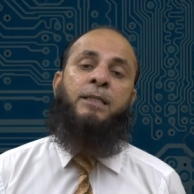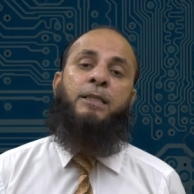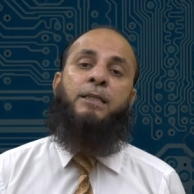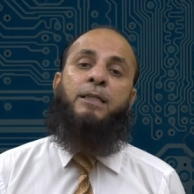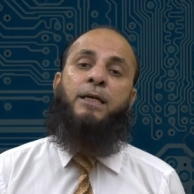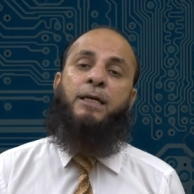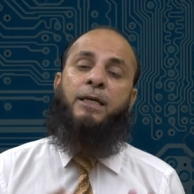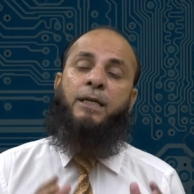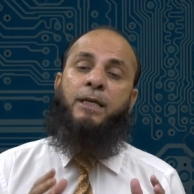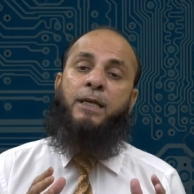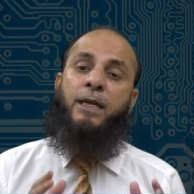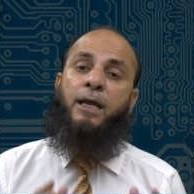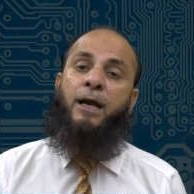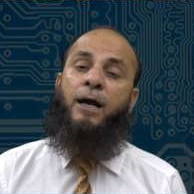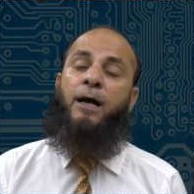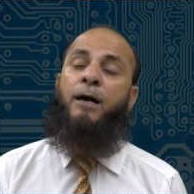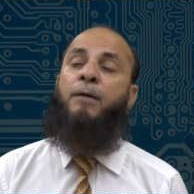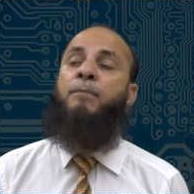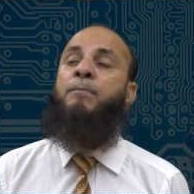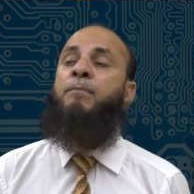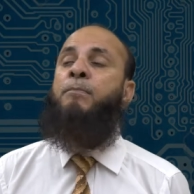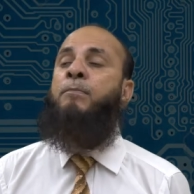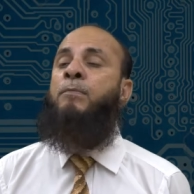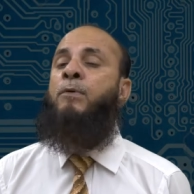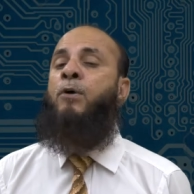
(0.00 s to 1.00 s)
ताकि
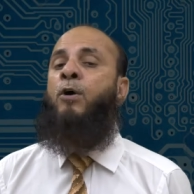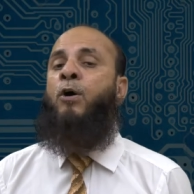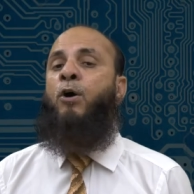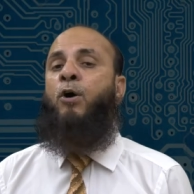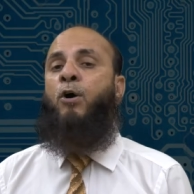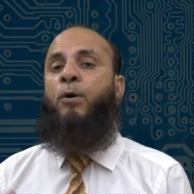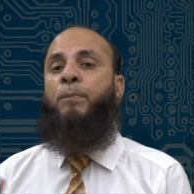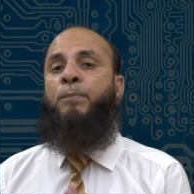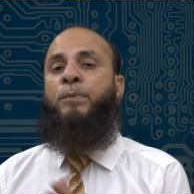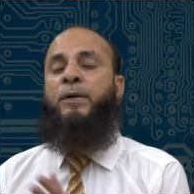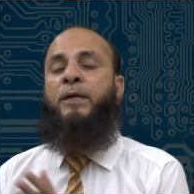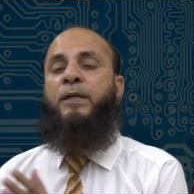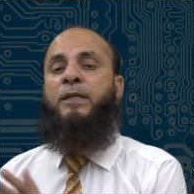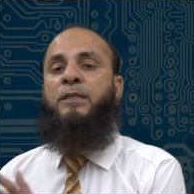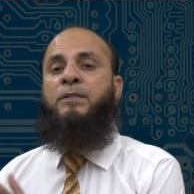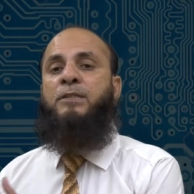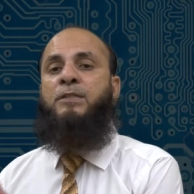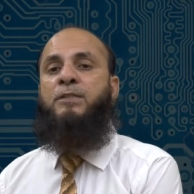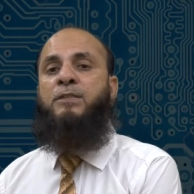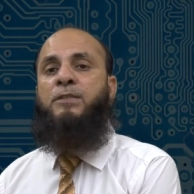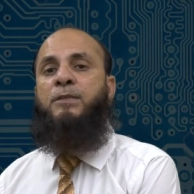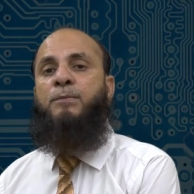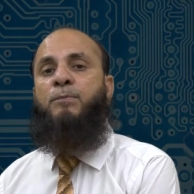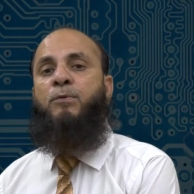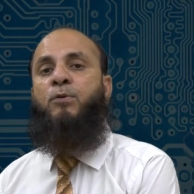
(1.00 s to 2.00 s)
हम ऑपरेटिंग
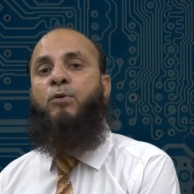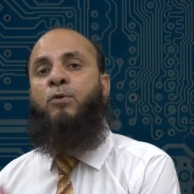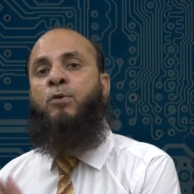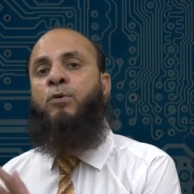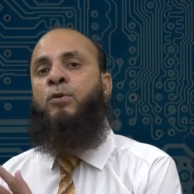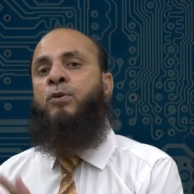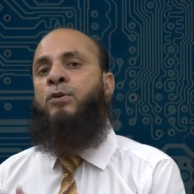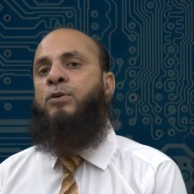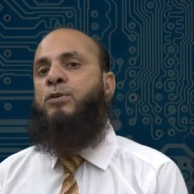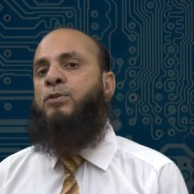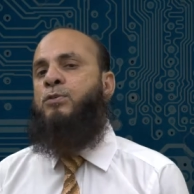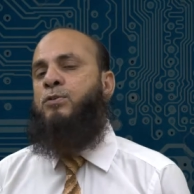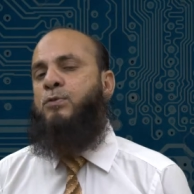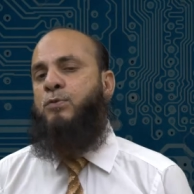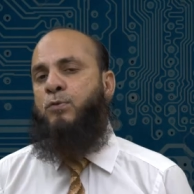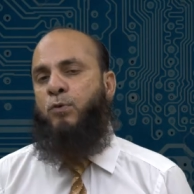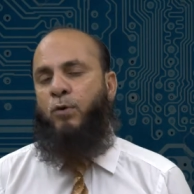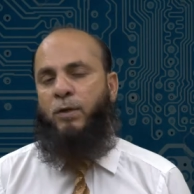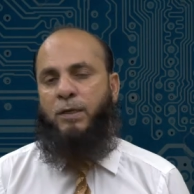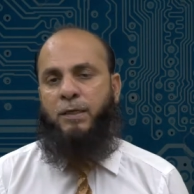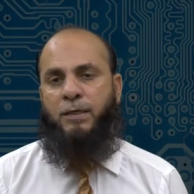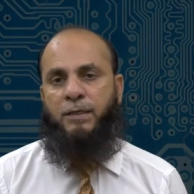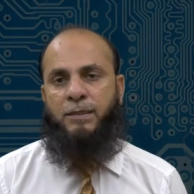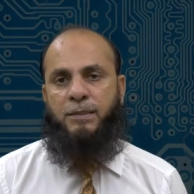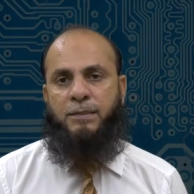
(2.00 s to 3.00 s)
सिस्टम को
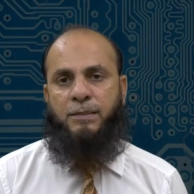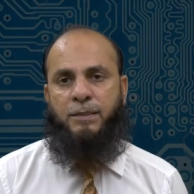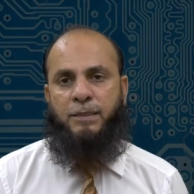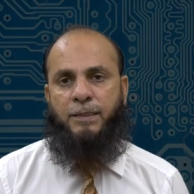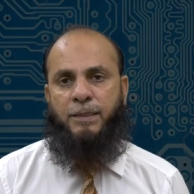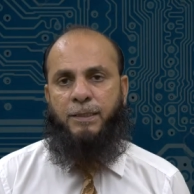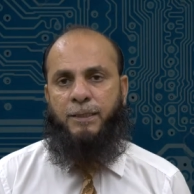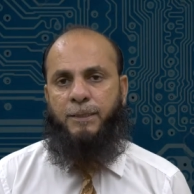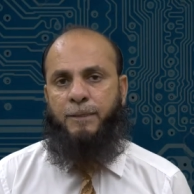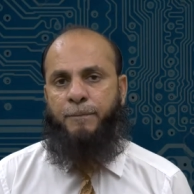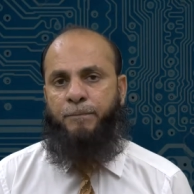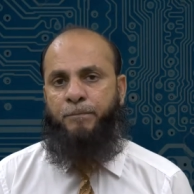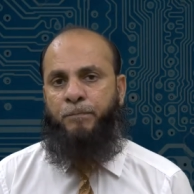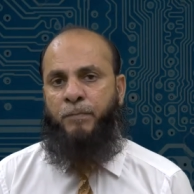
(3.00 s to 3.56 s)
इंस्टॉल कर सकें